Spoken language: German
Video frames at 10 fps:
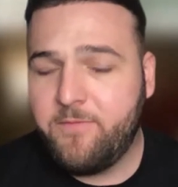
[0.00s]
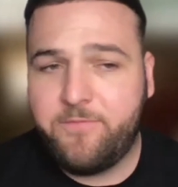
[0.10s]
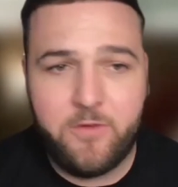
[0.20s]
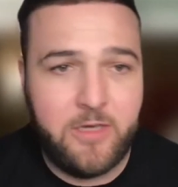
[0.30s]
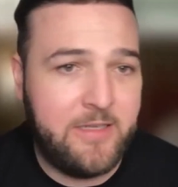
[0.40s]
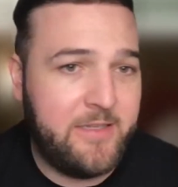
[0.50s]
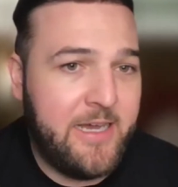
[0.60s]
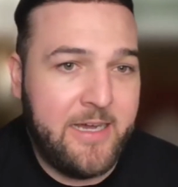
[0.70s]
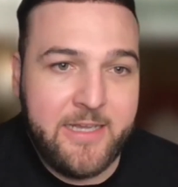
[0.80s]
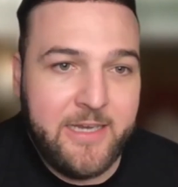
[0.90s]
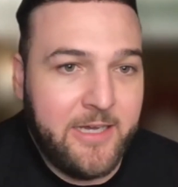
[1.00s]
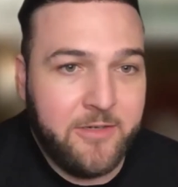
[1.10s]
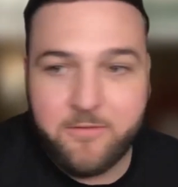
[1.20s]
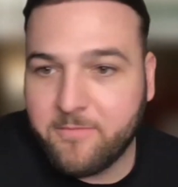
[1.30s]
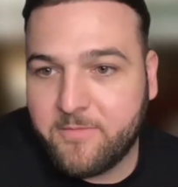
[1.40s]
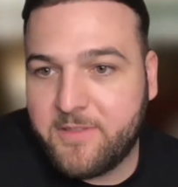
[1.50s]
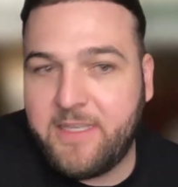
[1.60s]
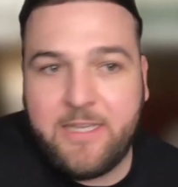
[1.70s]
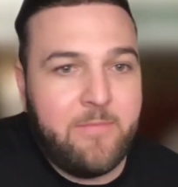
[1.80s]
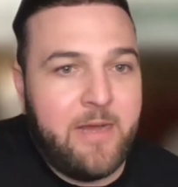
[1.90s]
vor, ja, keine Ahnung,
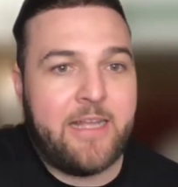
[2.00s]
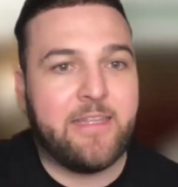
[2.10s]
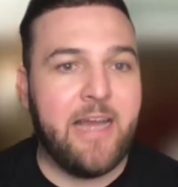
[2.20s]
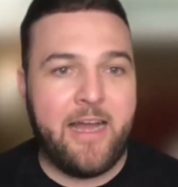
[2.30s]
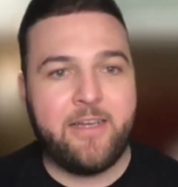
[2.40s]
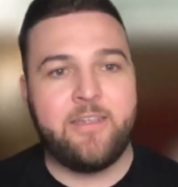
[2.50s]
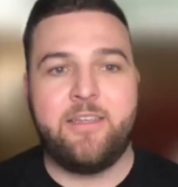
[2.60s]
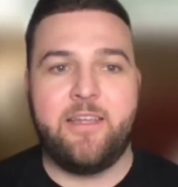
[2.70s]
sieben, acht Jahren.